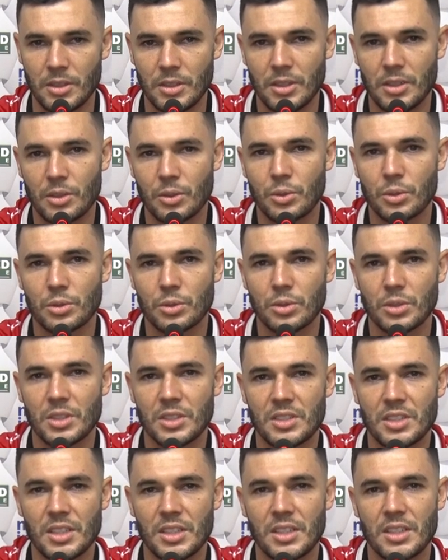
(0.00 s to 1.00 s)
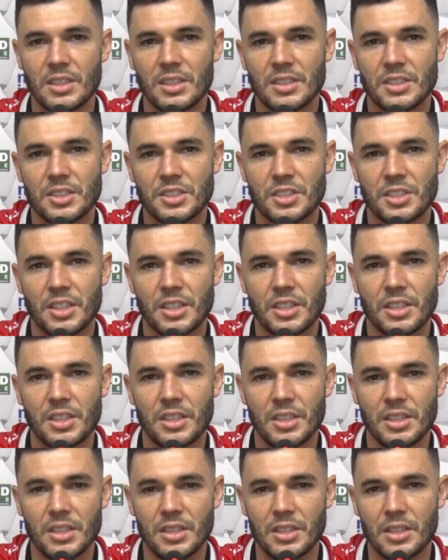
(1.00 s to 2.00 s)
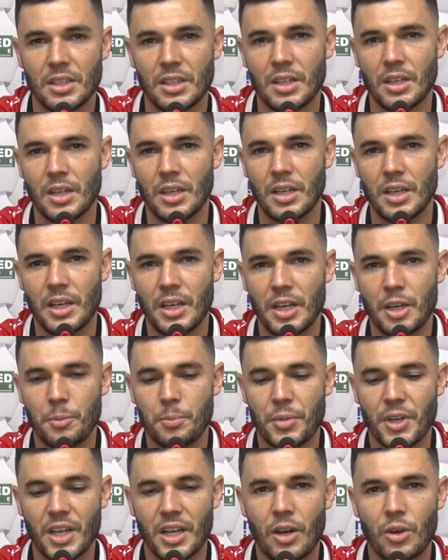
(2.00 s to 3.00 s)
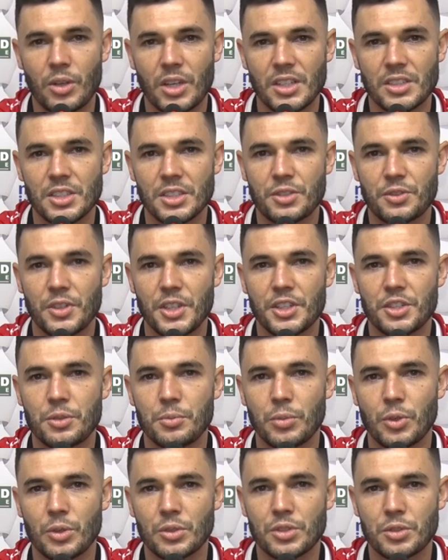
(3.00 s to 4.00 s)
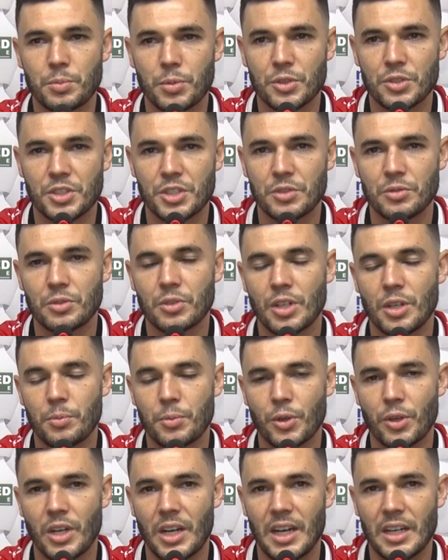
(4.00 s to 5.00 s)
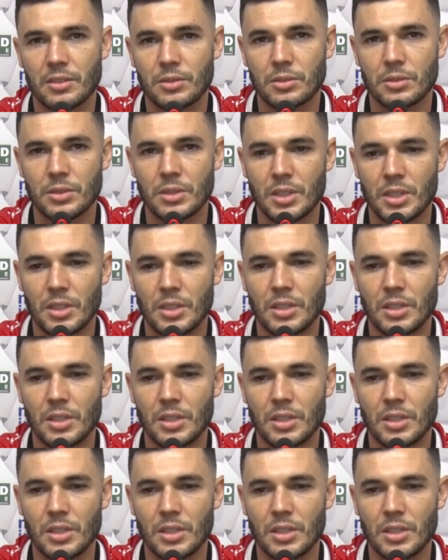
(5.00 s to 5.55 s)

Não, com toda certeza. A gente tem que é, pegar o que a gente fez de bom, de positivo no campeonato